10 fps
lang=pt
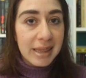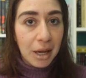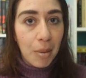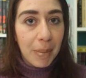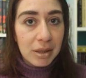
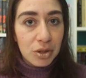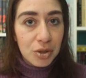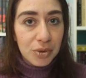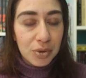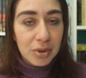tem o pano de
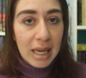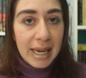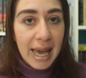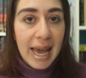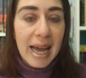fundo da
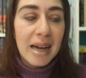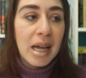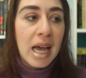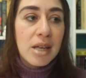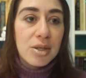guerra,
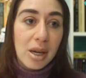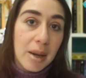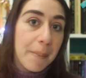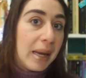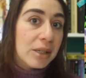só que
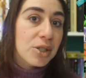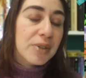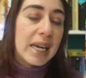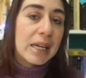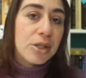é bem
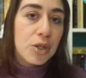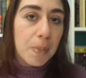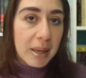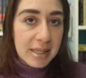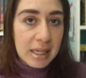diferente de O
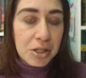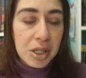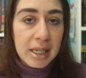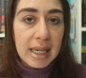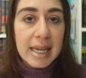
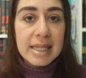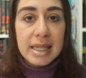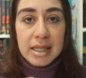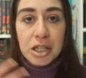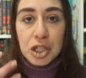Paciente Inglês.
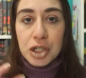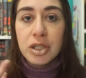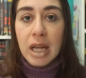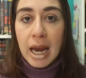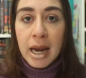Esse a gente
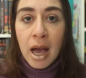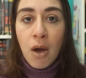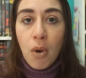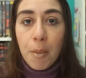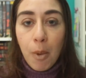tem
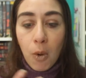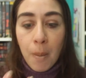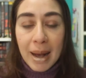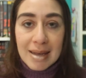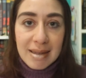um pouco
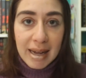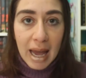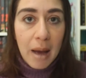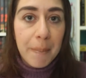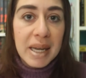mais da
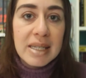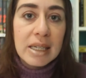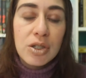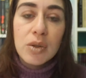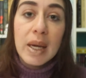guerra
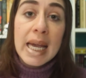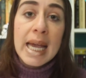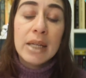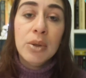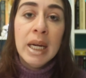presente no
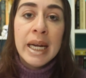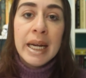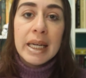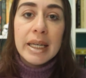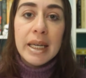enredo.
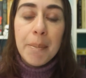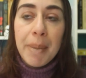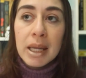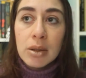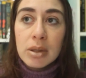E
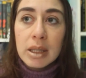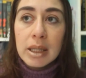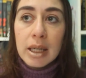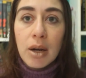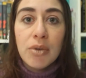pelo
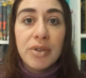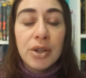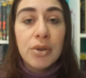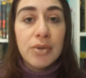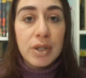que eu vi
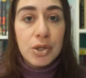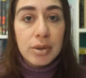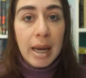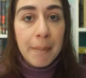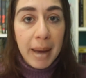no vídeo
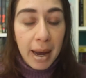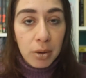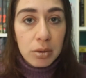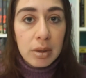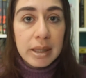da
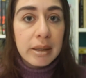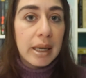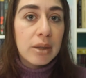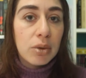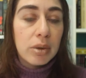Mel, do
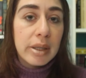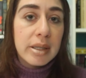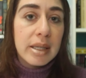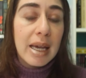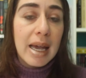
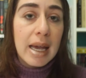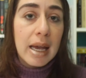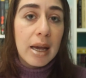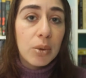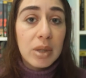Literaturice,
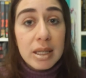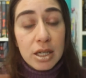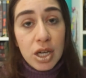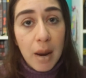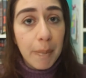o
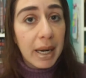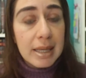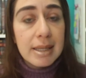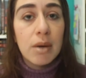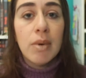Desejo e
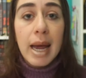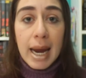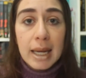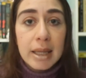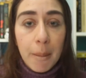Reparação
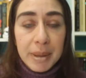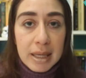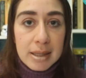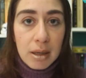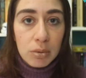é a
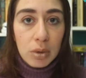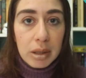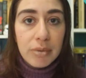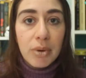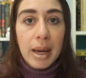adaptação do
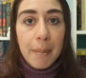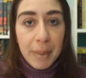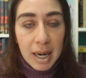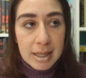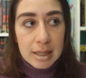livro
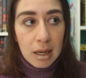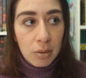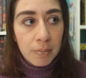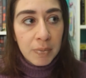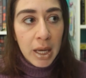Reparação,